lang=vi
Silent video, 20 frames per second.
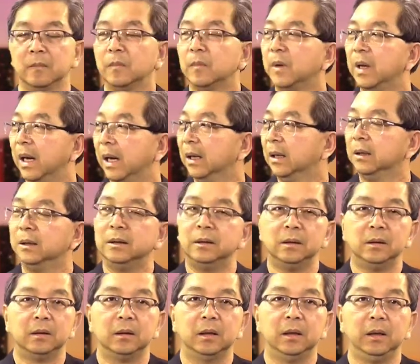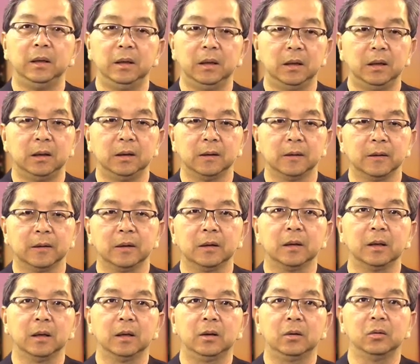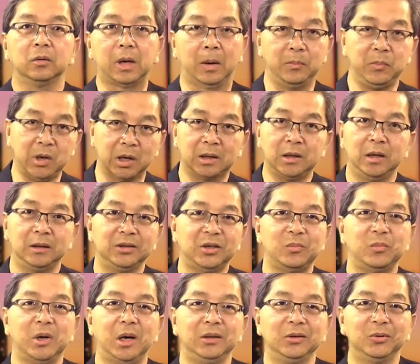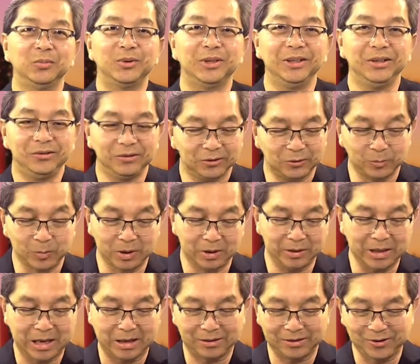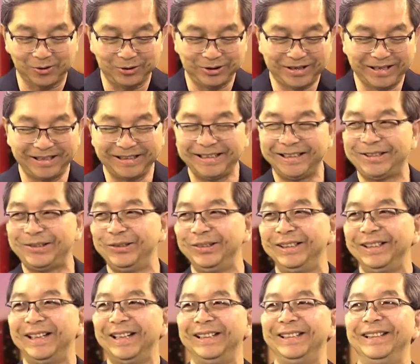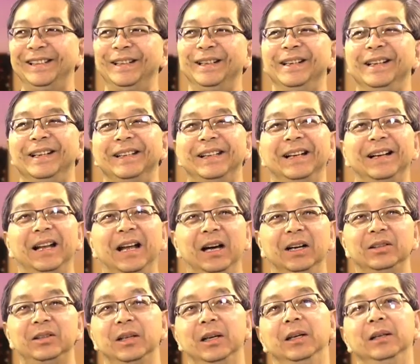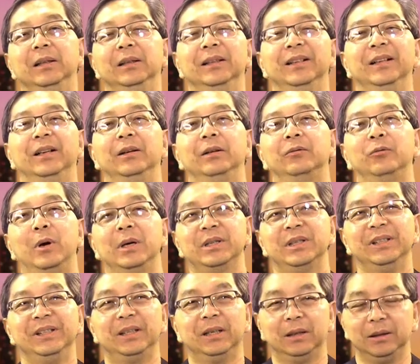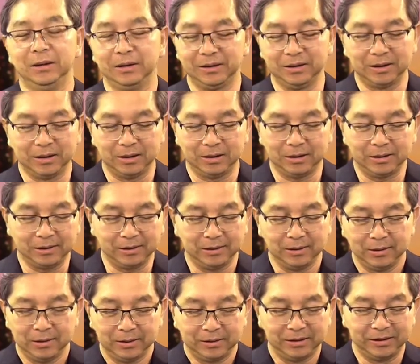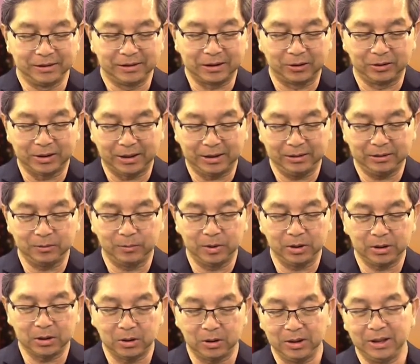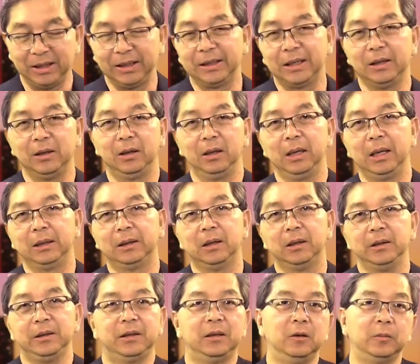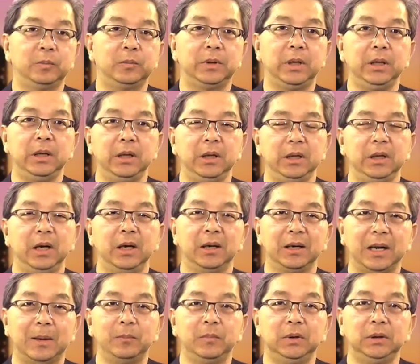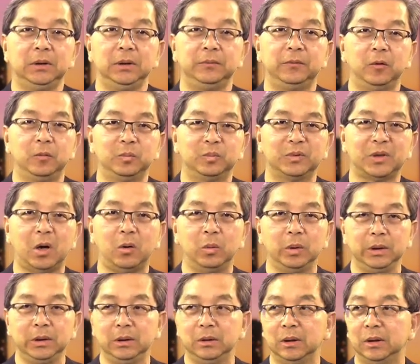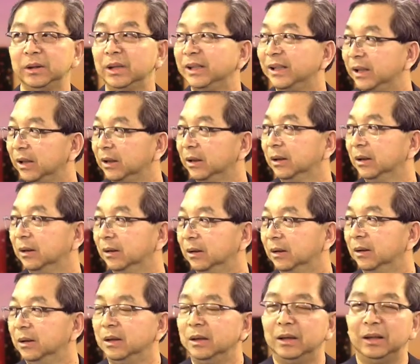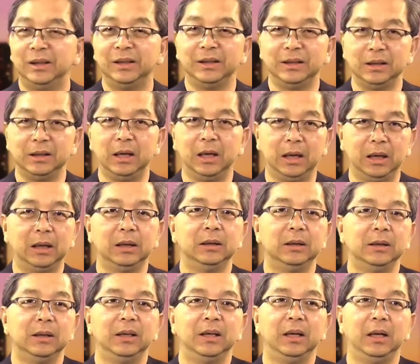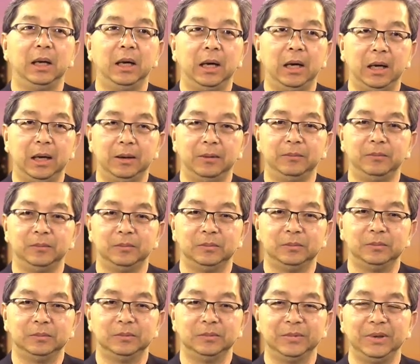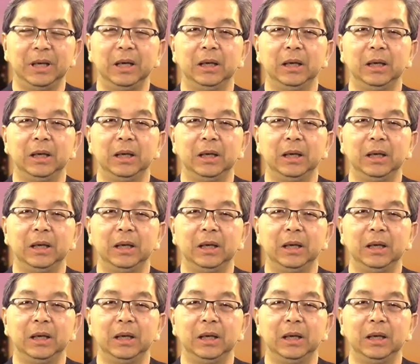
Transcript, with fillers: Dạ. Yeah thì uh, tôi cập nhật hơn sông Ngân chút xíu tôi mới đang coi trên cái stream đây yeah. Dạ. tức là ở trên ờ, Washington uh, thì hồi nãy tôi mới coi là ta nói là tới lúc 9 giờ 50 phút tối ở trên kia wow cập nhật hơn nữa yeah. Dạ. vâng sông Ngân coi hồi lúc à. Dạ.